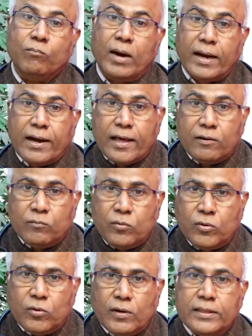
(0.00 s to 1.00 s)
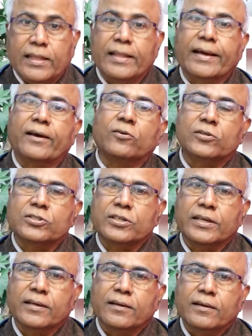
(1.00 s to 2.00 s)
మరణాలు మూడు వందల దగ్గరకు
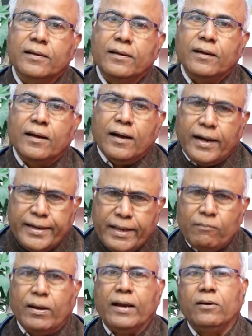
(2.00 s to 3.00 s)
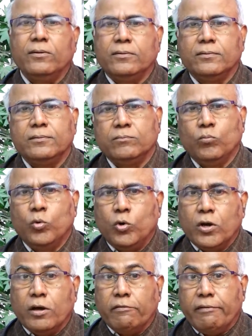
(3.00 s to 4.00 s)
వచ్చినాయి అంటే మనం
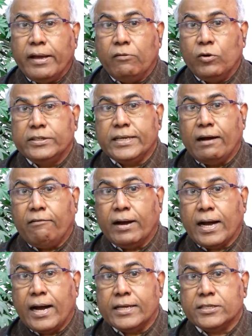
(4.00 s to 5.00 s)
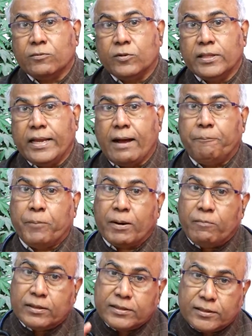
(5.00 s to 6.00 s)
మూడవ వేవ్ వచ్చే అవకాశం ఉందని
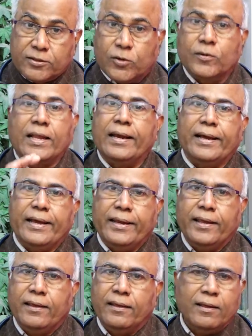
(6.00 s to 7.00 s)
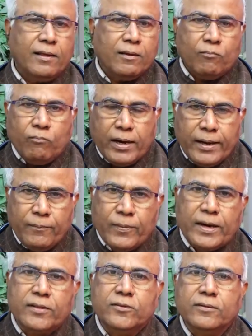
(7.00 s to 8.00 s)
అప్రమత్తతో ఉండాలి కానీ
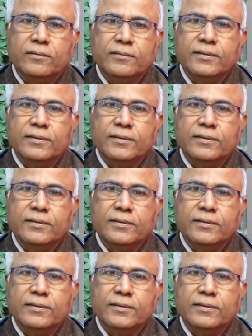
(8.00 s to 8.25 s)
భయపడద్దు